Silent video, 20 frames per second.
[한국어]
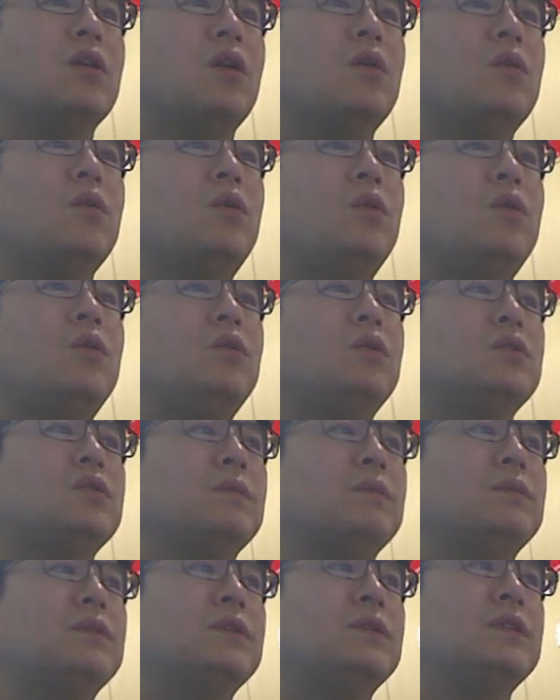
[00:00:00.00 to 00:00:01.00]
경골로
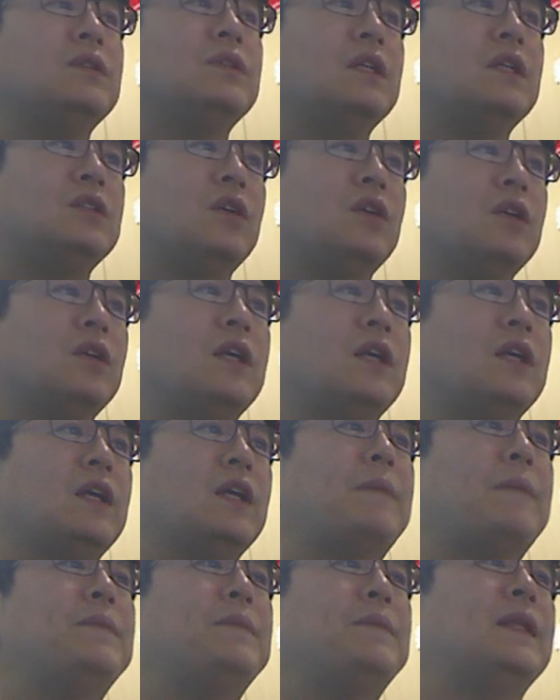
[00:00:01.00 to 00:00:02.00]
접근을 해서 절개를
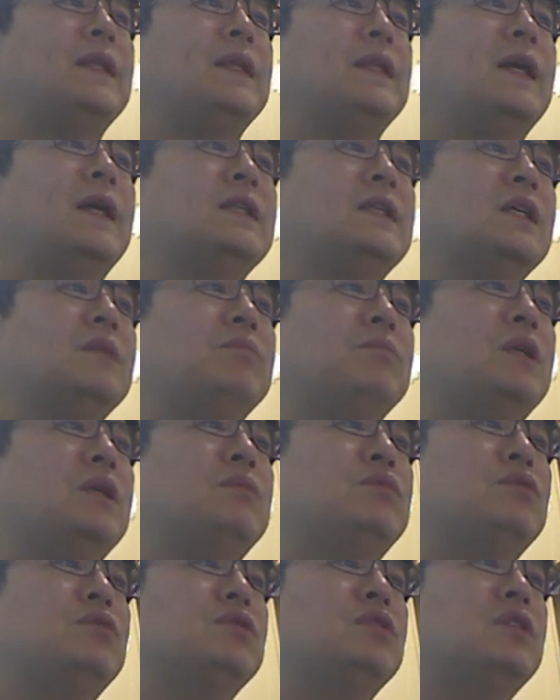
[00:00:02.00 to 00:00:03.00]
합니다. 그래서
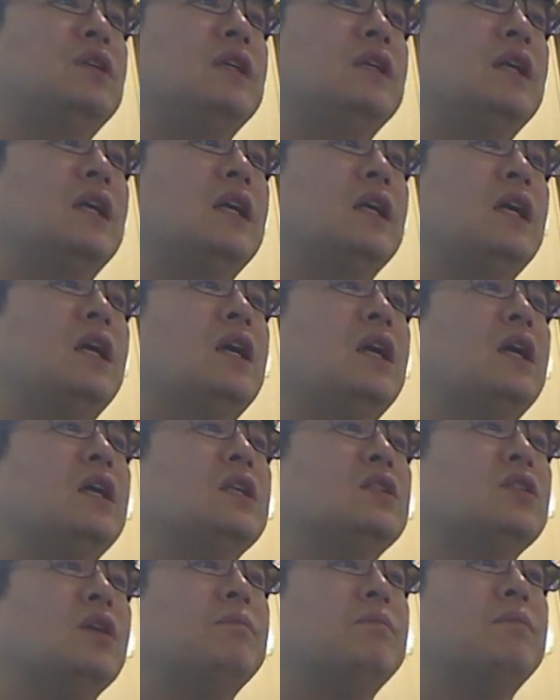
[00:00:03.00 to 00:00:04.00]
피부 절개
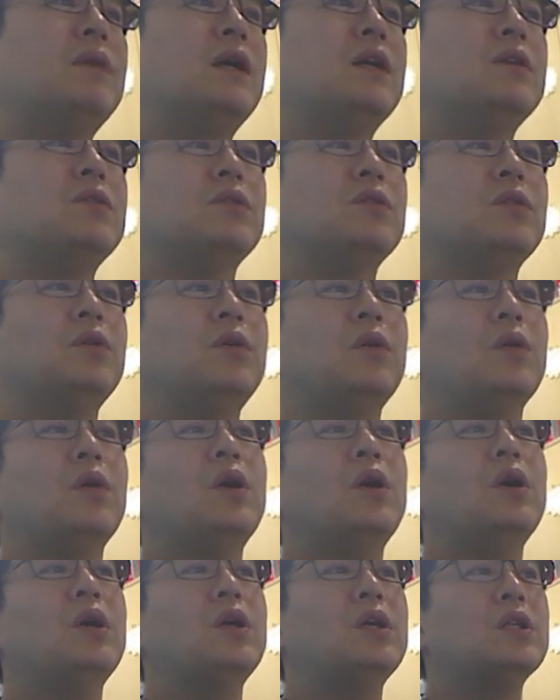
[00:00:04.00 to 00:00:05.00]
전방으로
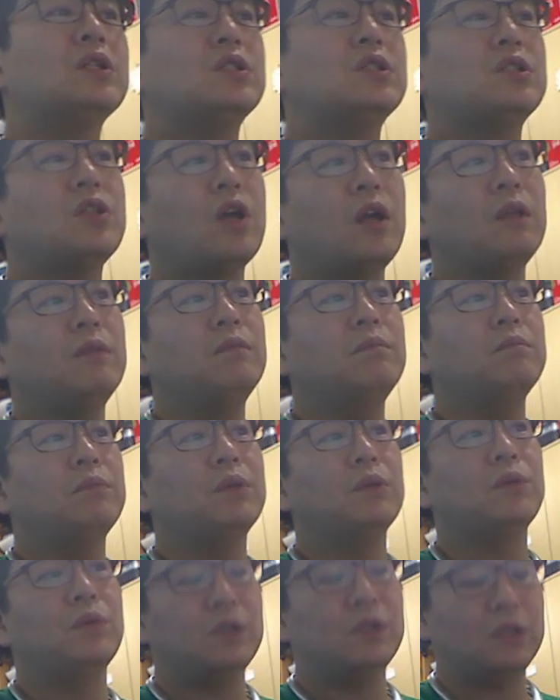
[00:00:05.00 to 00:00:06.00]

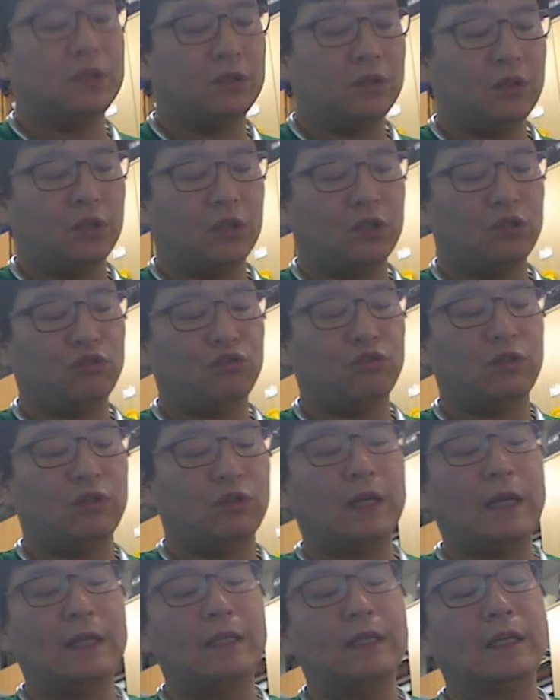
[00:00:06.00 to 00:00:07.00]
천비골신경이
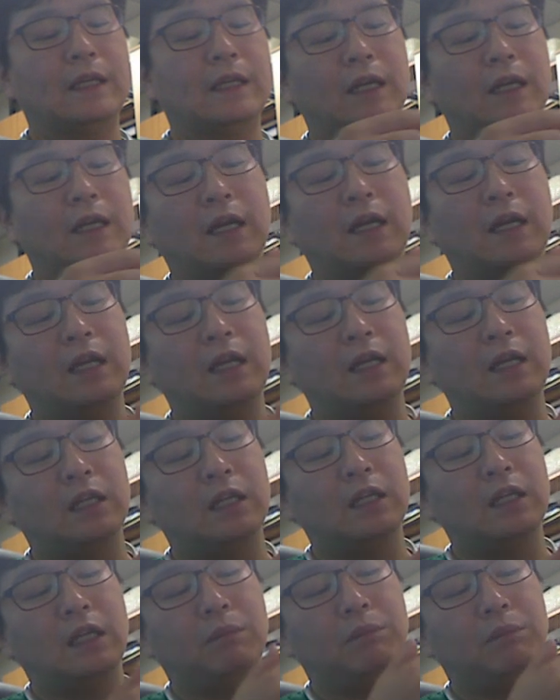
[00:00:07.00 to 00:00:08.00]
주행하니까
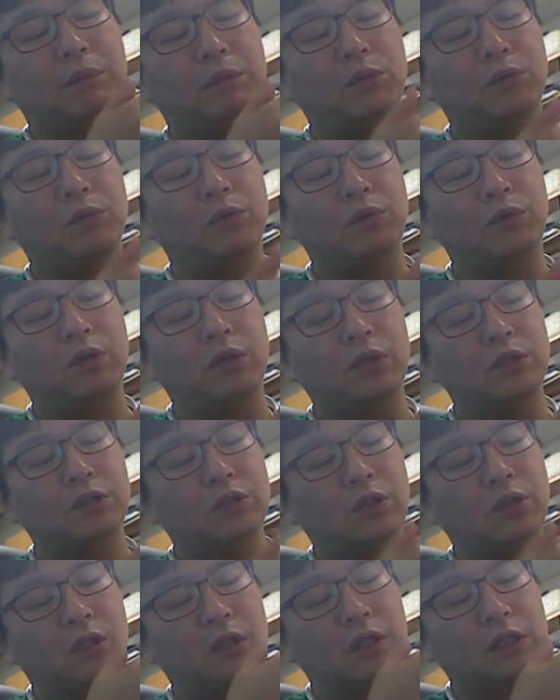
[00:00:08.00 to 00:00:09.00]
이 비골
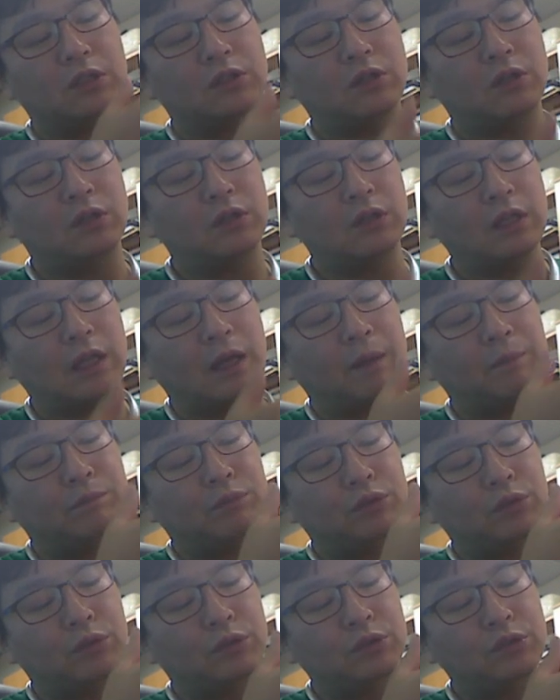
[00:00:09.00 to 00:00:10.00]
절개선
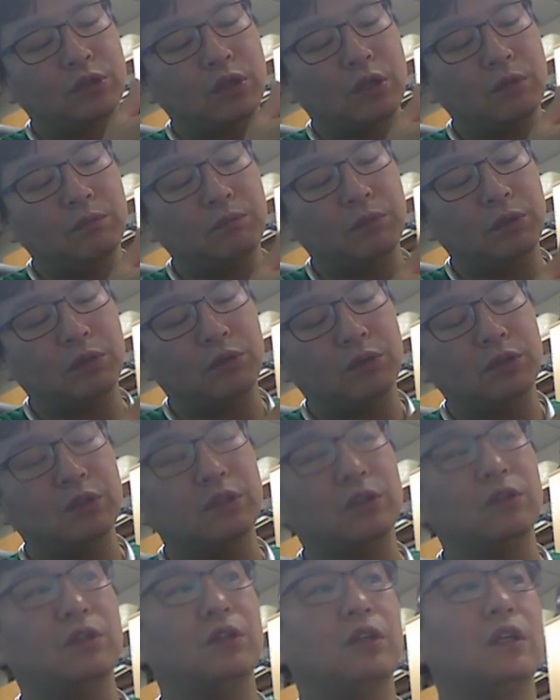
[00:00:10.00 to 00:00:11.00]
앞으로
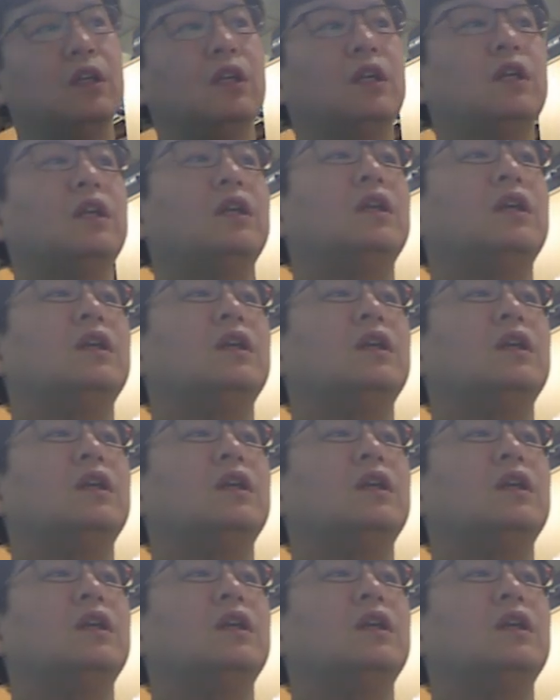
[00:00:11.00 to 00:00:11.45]
천비골신경이